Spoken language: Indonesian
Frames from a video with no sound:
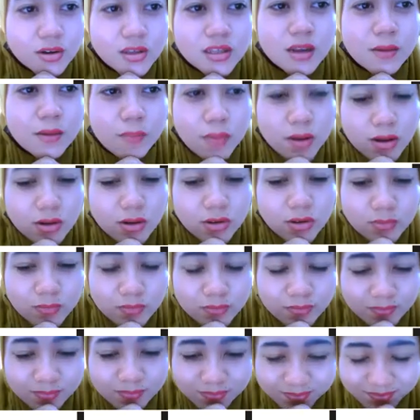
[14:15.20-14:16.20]
Kalau kolagen
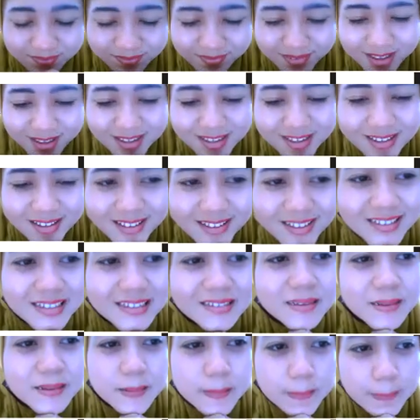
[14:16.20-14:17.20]
saya tahu
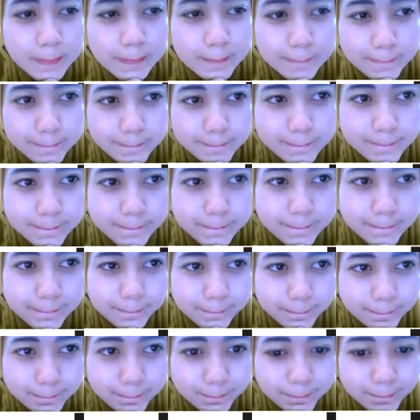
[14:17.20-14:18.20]
itu Bu fungsinya
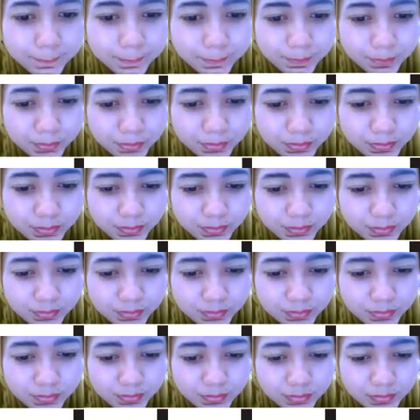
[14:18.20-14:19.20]
untuk mencerahkan
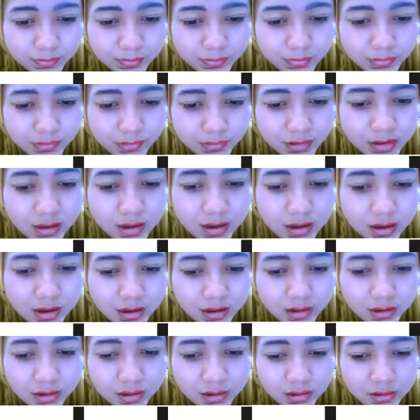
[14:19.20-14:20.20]
kulit.
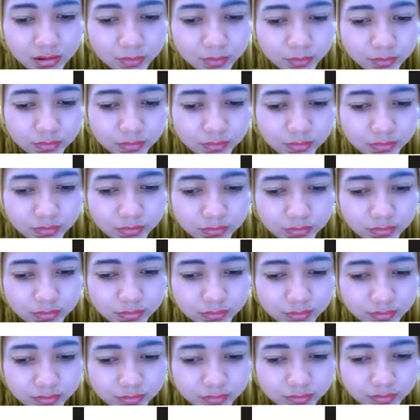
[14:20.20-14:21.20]
Ya. Jadi kayak
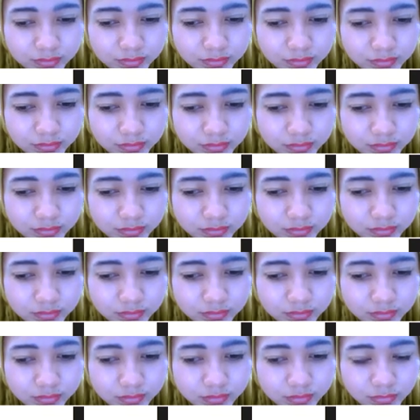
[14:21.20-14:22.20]
dalam tapi.
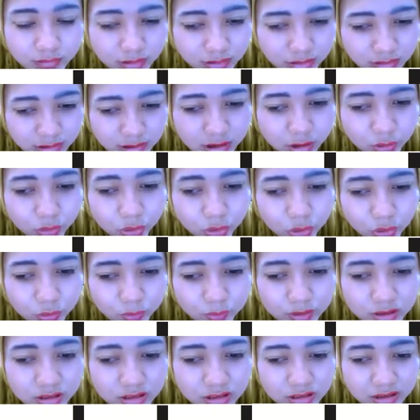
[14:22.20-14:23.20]
Ya untuk
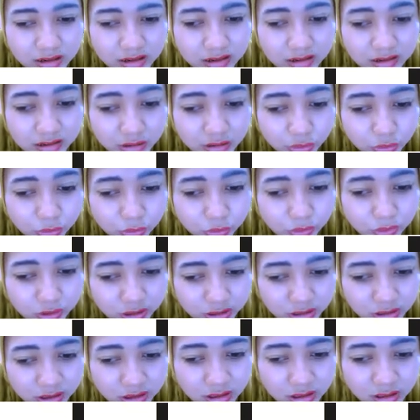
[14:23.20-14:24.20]
mencerahkan
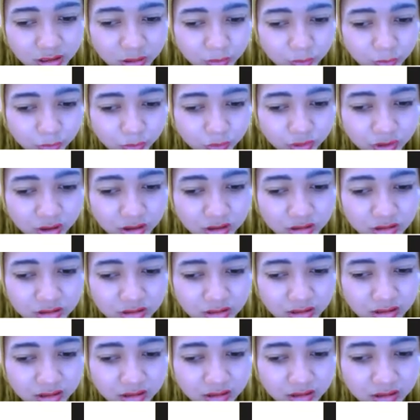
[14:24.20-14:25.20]
kulit, kemudian
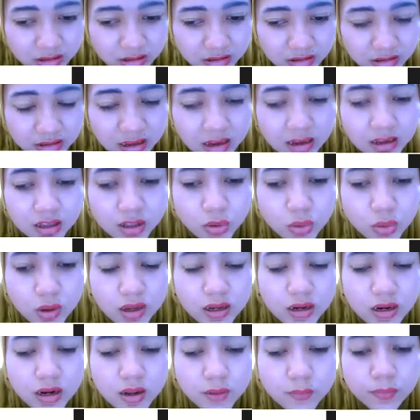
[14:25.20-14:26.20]
serat ya itu
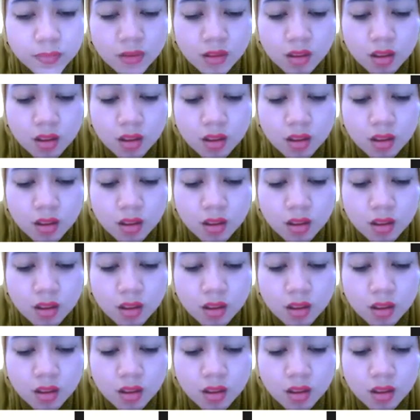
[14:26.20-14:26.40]
karena